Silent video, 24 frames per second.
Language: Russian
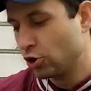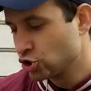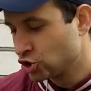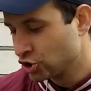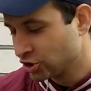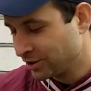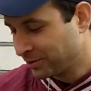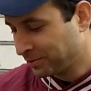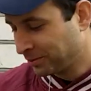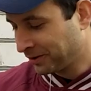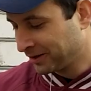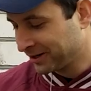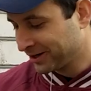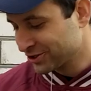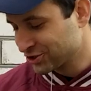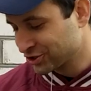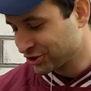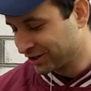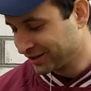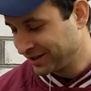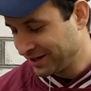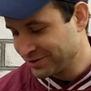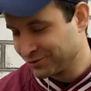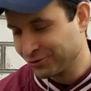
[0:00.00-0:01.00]
Короче, на
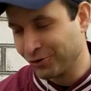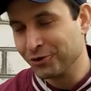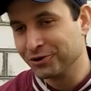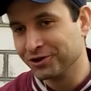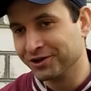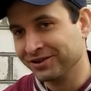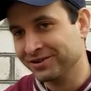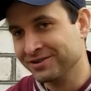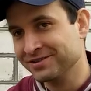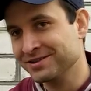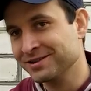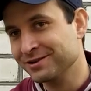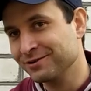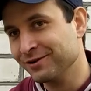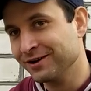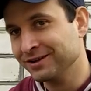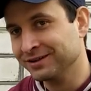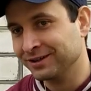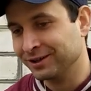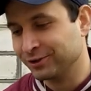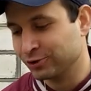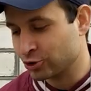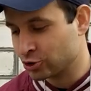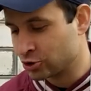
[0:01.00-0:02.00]
покрышках есть какой-то
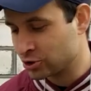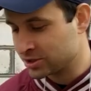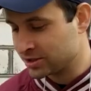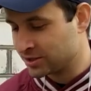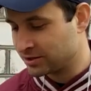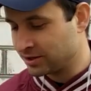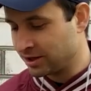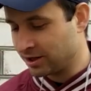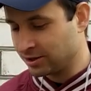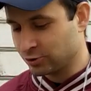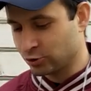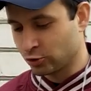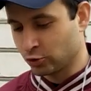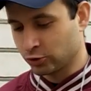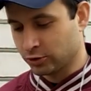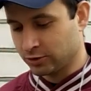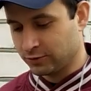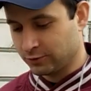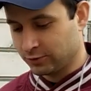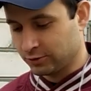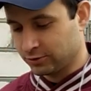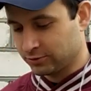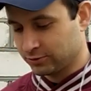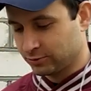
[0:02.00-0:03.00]
консервант, который разъедает
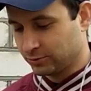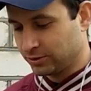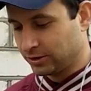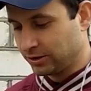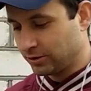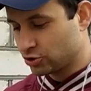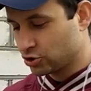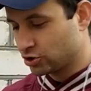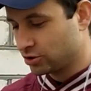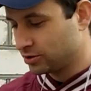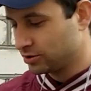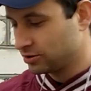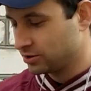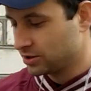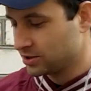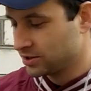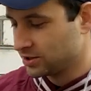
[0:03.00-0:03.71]
руки. Вот, у меня уже